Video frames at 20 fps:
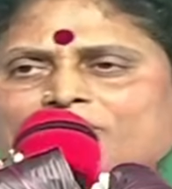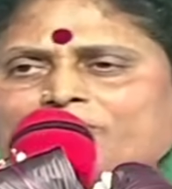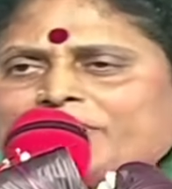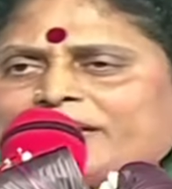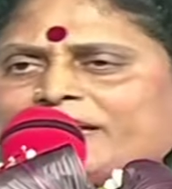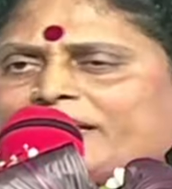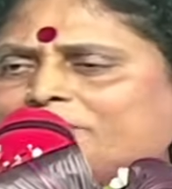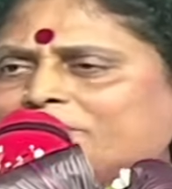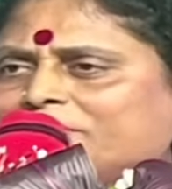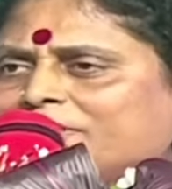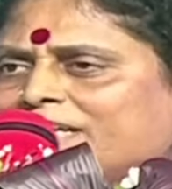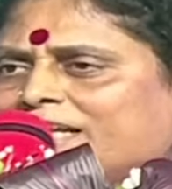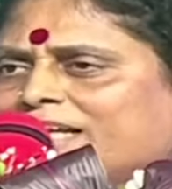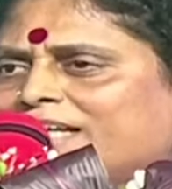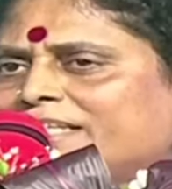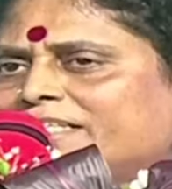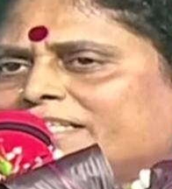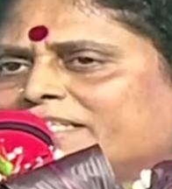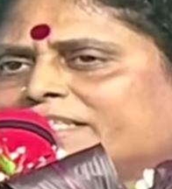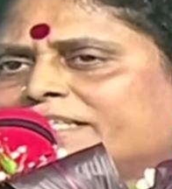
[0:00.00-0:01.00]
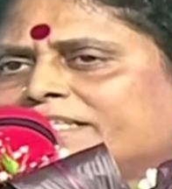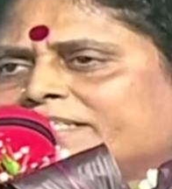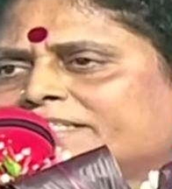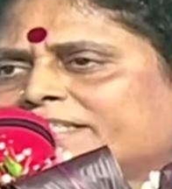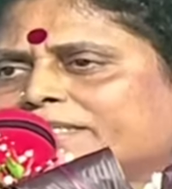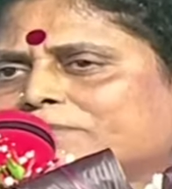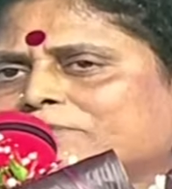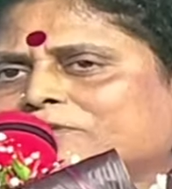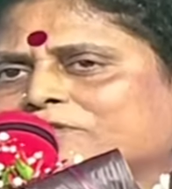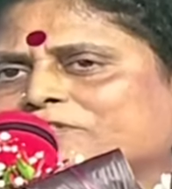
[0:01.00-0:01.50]
వారి అవసరాలన్నీ
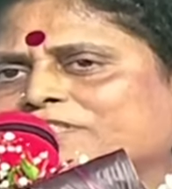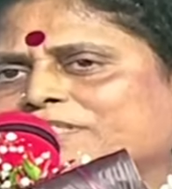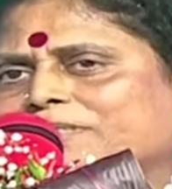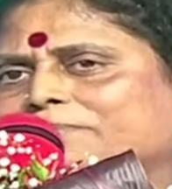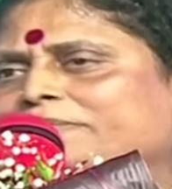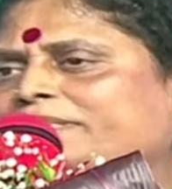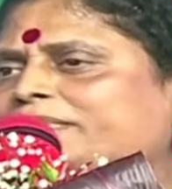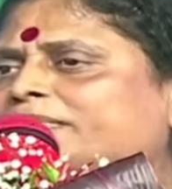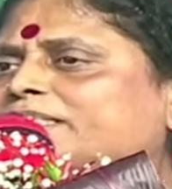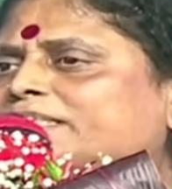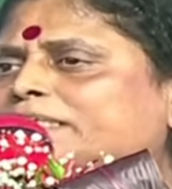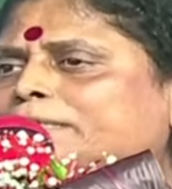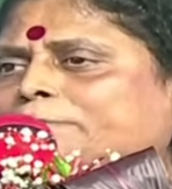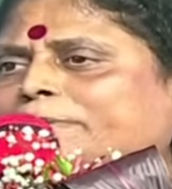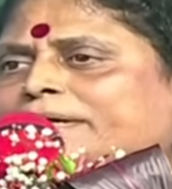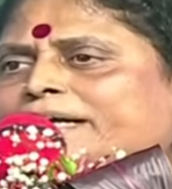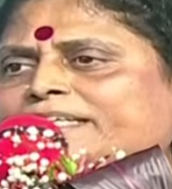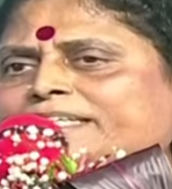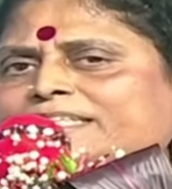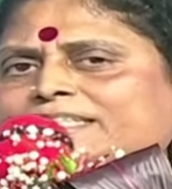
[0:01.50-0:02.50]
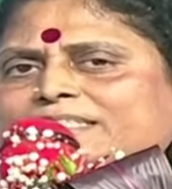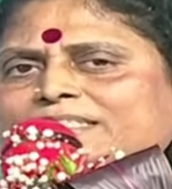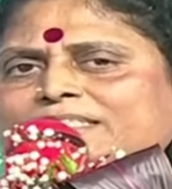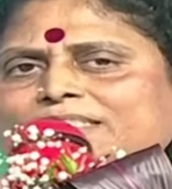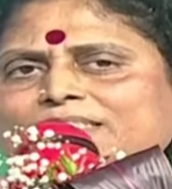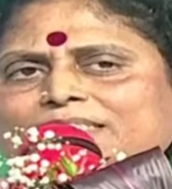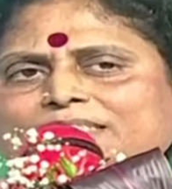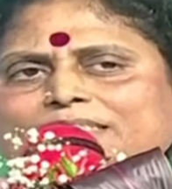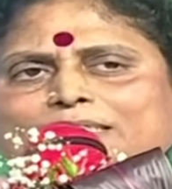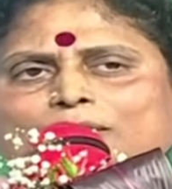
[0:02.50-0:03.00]
తీర్చడం కోసమే ఈ పార్టీ
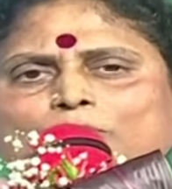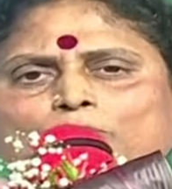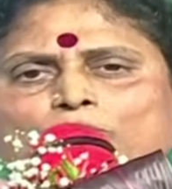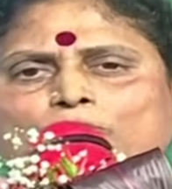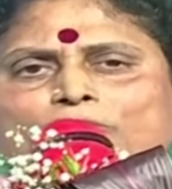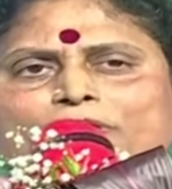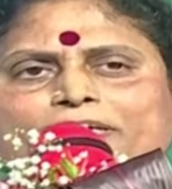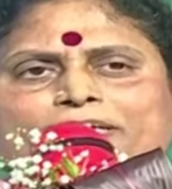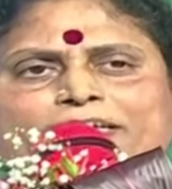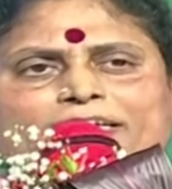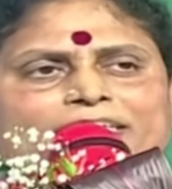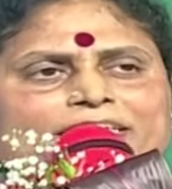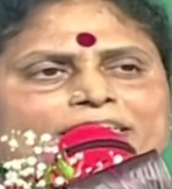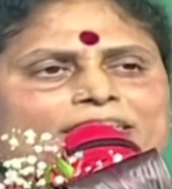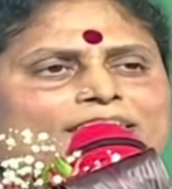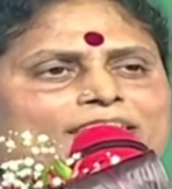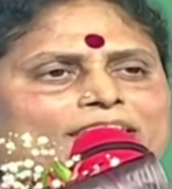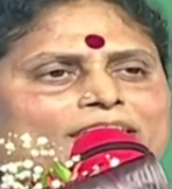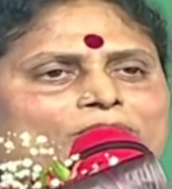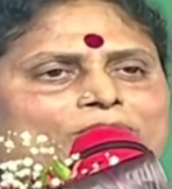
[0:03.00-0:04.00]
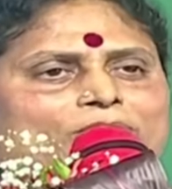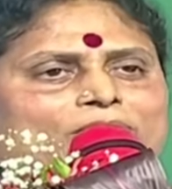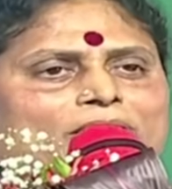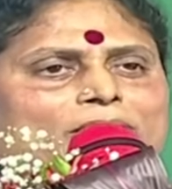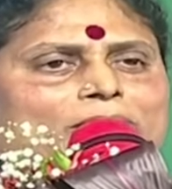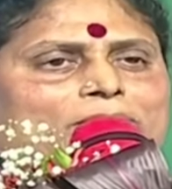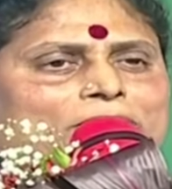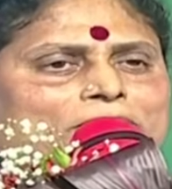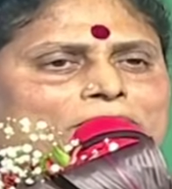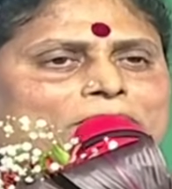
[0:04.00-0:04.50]
పుట్టి ఎదిగిందని కూడా
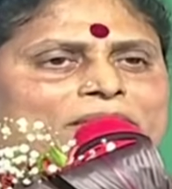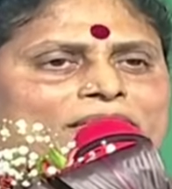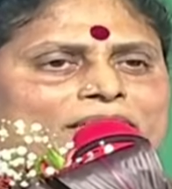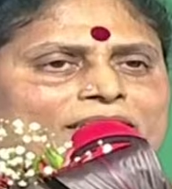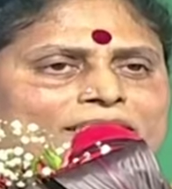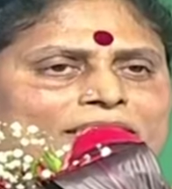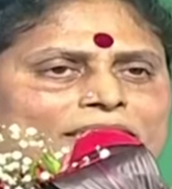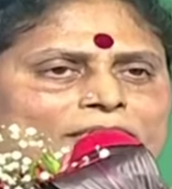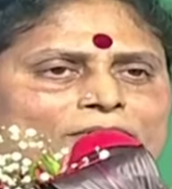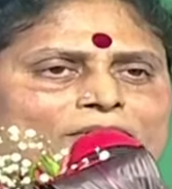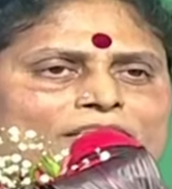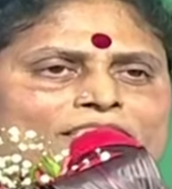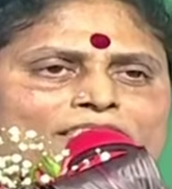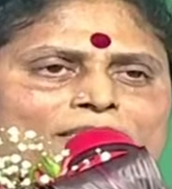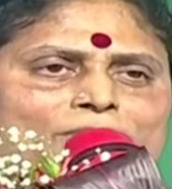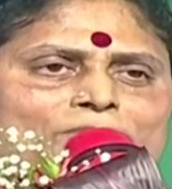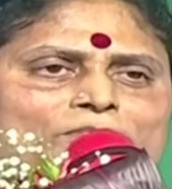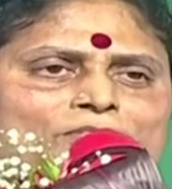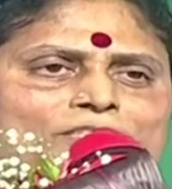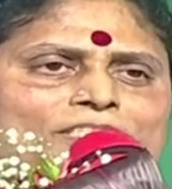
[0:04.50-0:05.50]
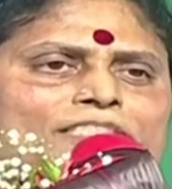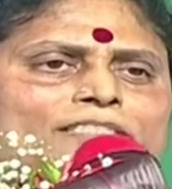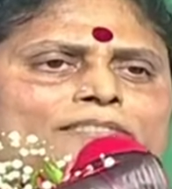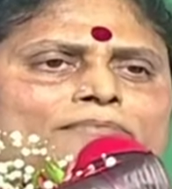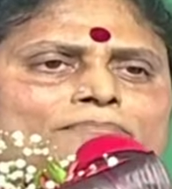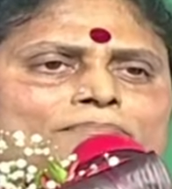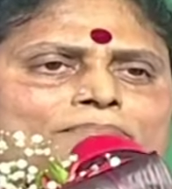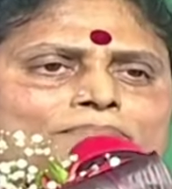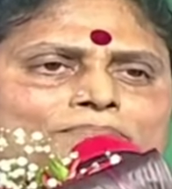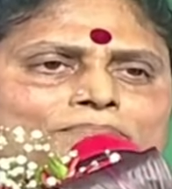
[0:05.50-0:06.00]
మీకు అందరికి కూడా చెప్తున్నా
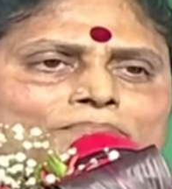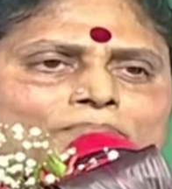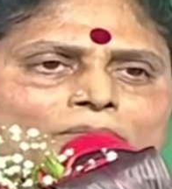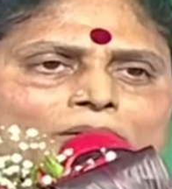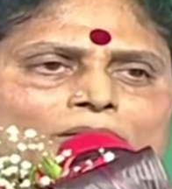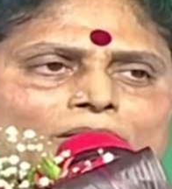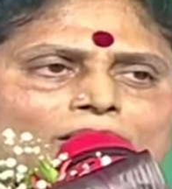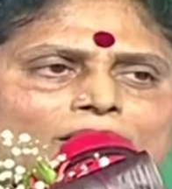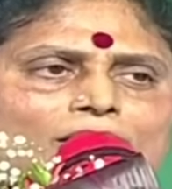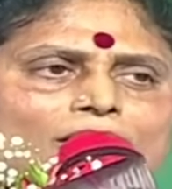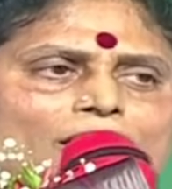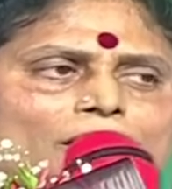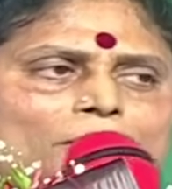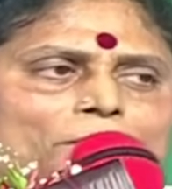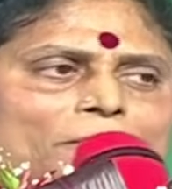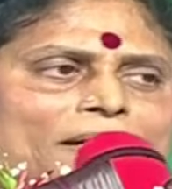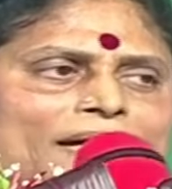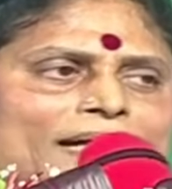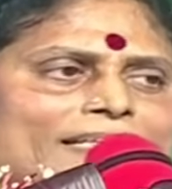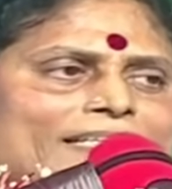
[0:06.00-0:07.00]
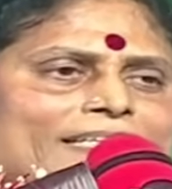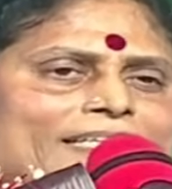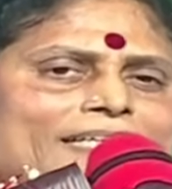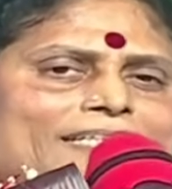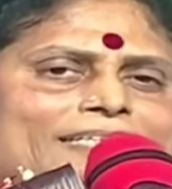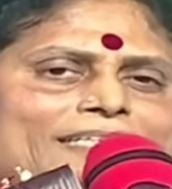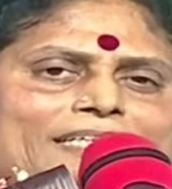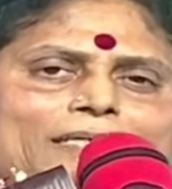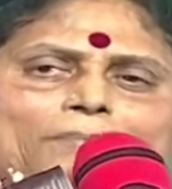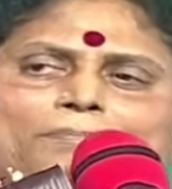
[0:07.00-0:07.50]
పార్టీ
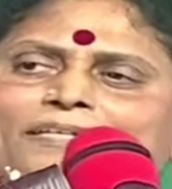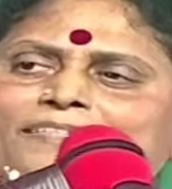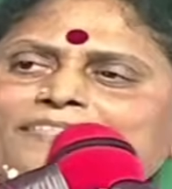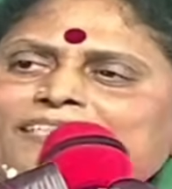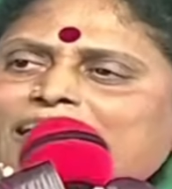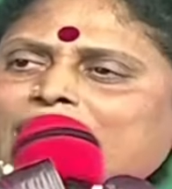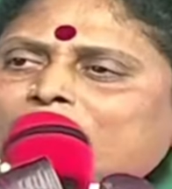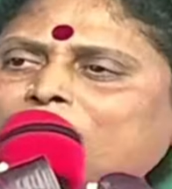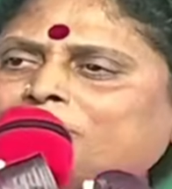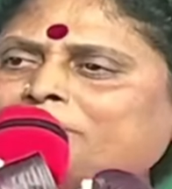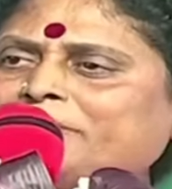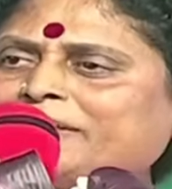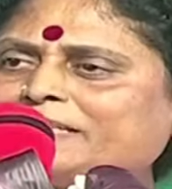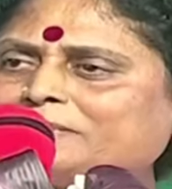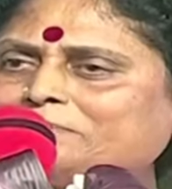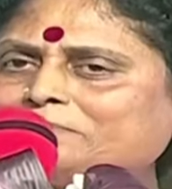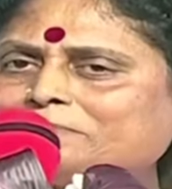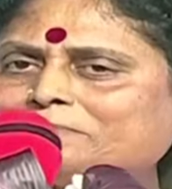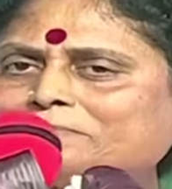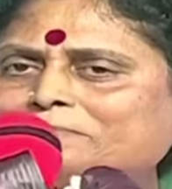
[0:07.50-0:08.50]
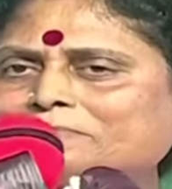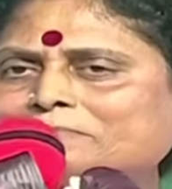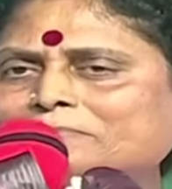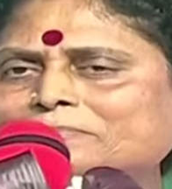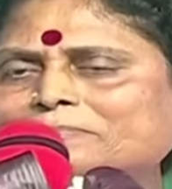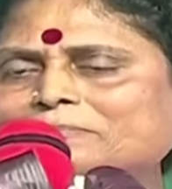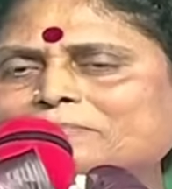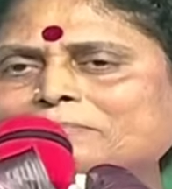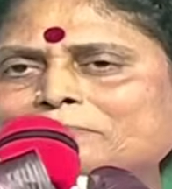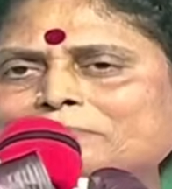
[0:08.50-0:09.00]
అంటే ప్రజల అభిమానం
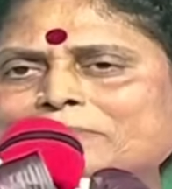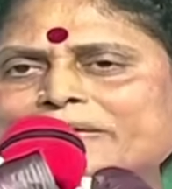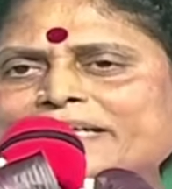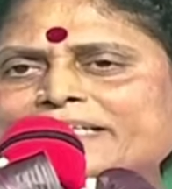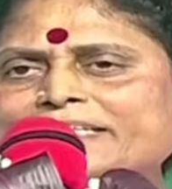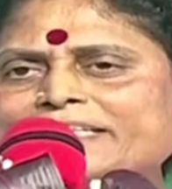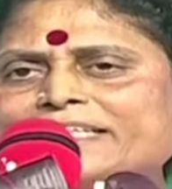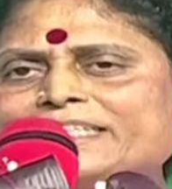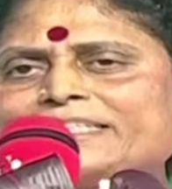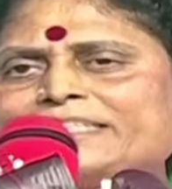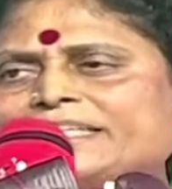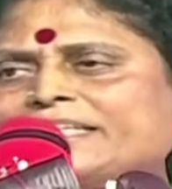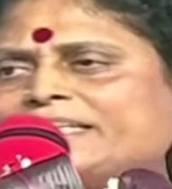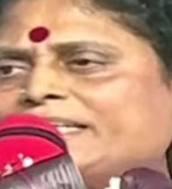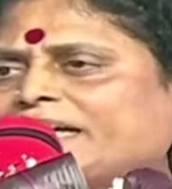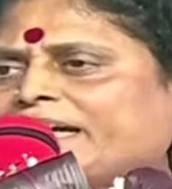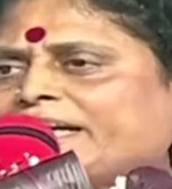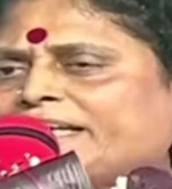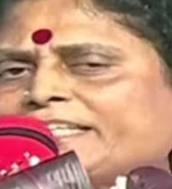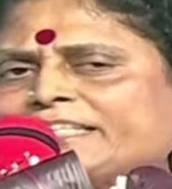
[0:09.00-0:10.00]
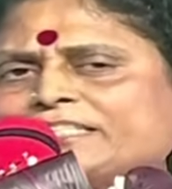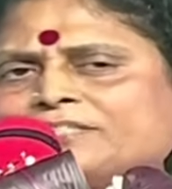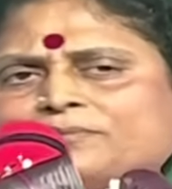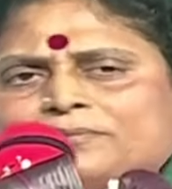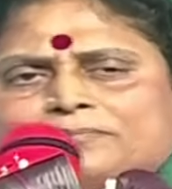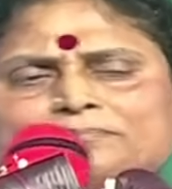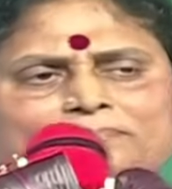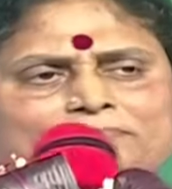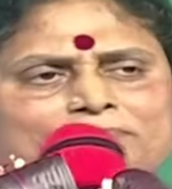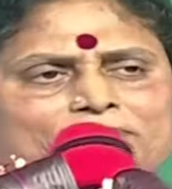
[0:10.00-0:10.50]
పార్టీ అంటే
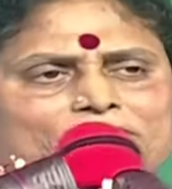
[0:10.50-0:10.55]
నాయకత్వం